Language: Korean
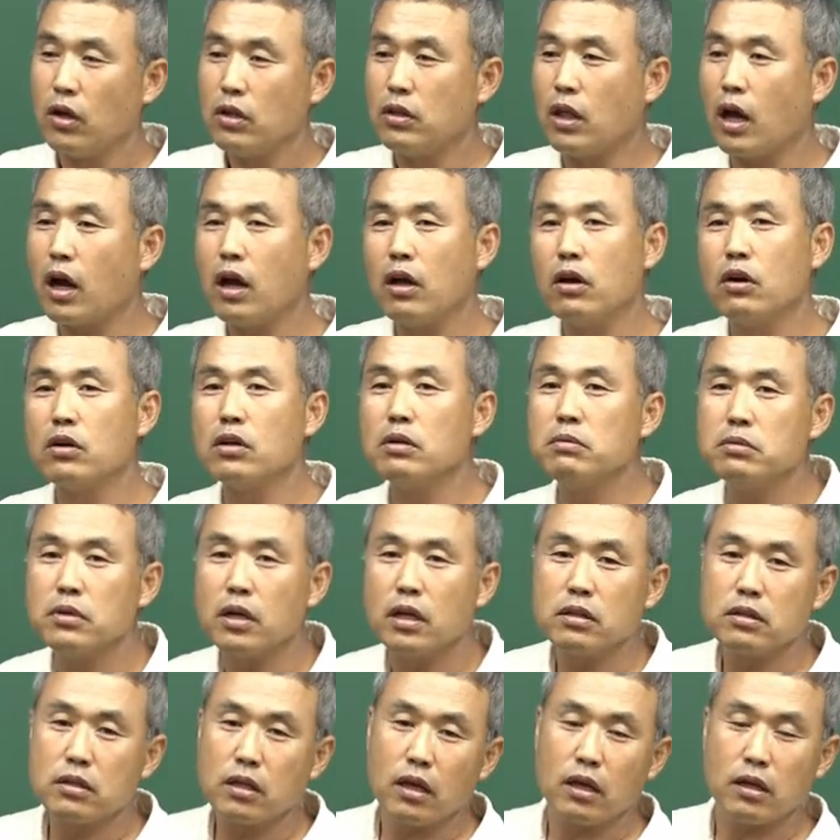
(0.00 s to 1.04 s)
내가
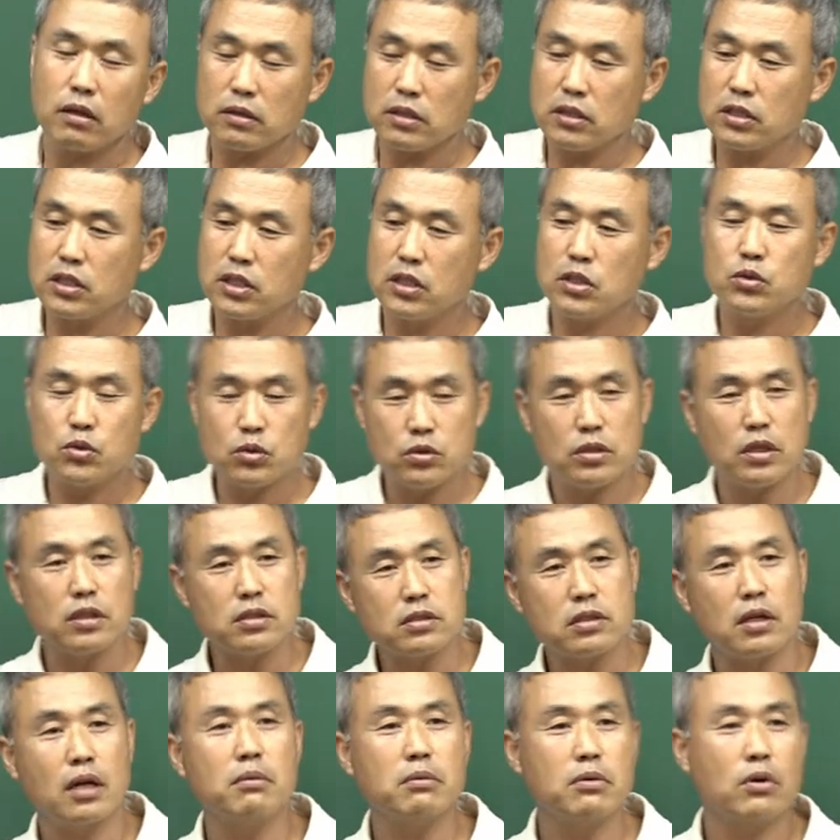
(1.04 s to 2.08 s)
여러분한테 기초
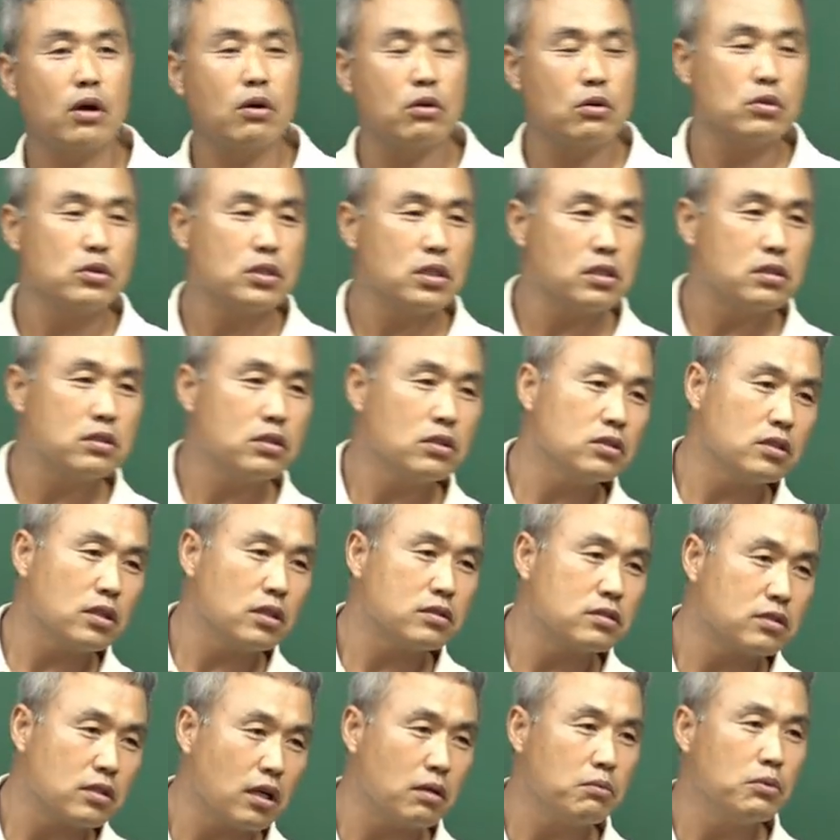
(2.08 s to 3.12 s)
GS를 하고 실전
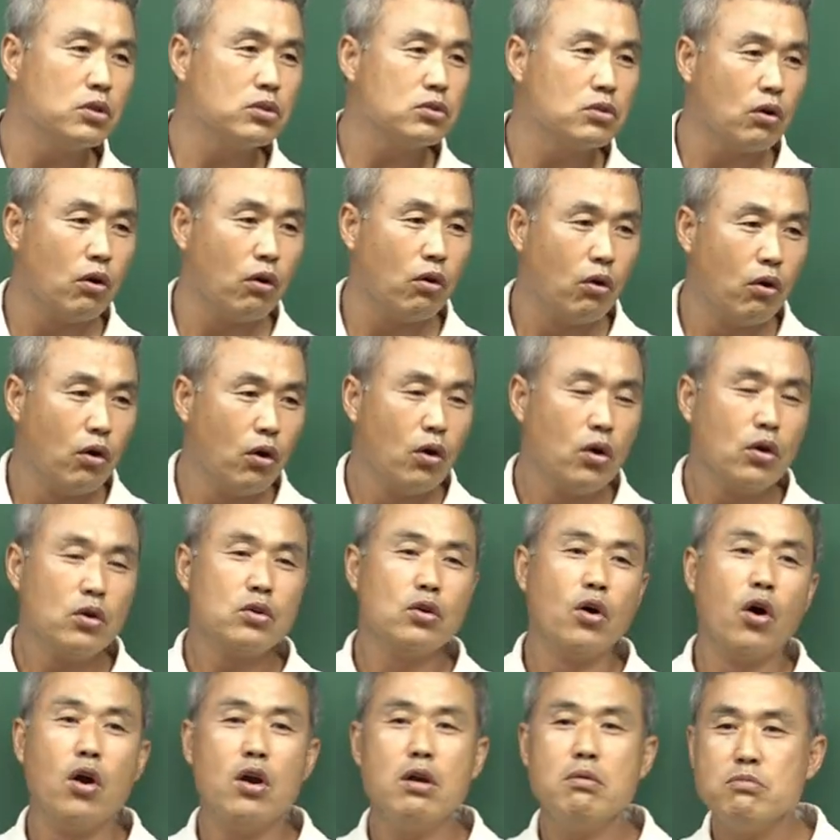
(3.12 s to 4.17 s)
GS를 하면서
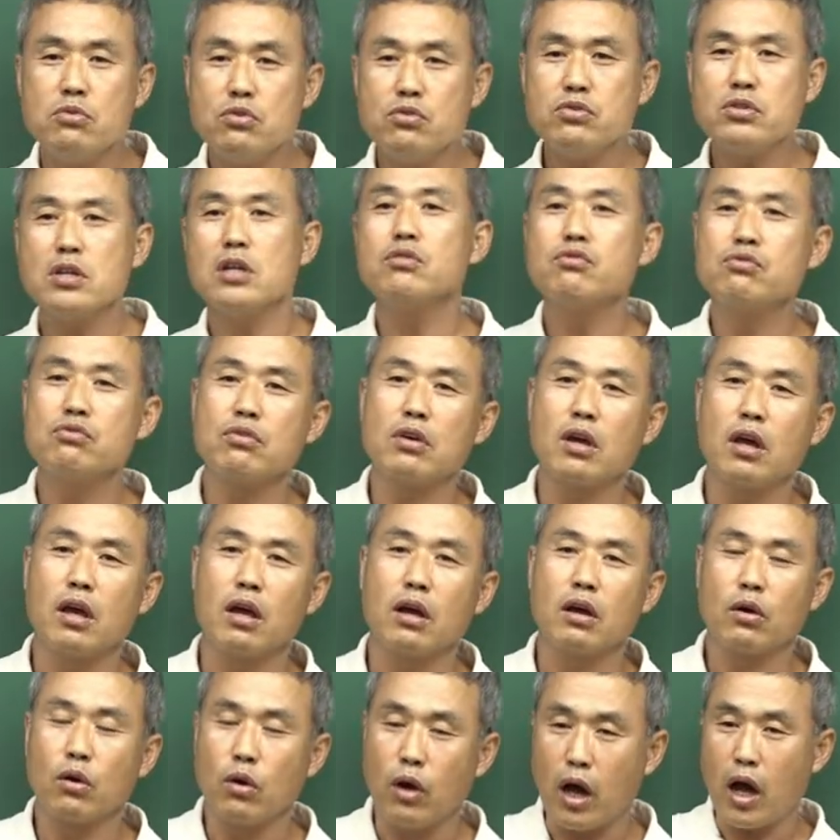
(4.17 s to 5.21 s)
열문제
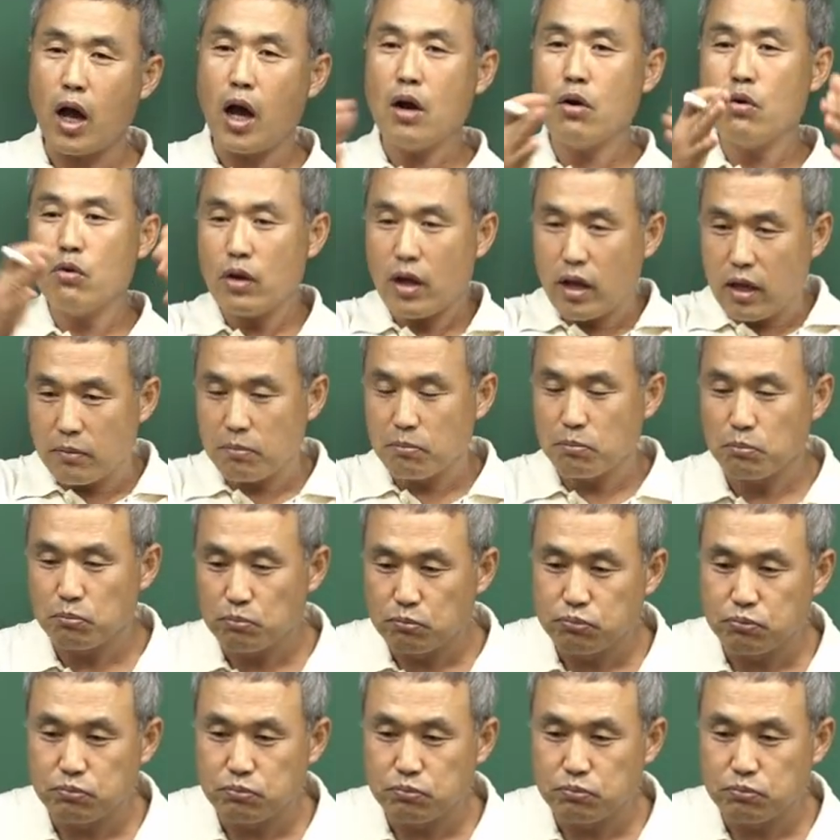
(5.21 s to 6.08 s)
중에 뭐 하루에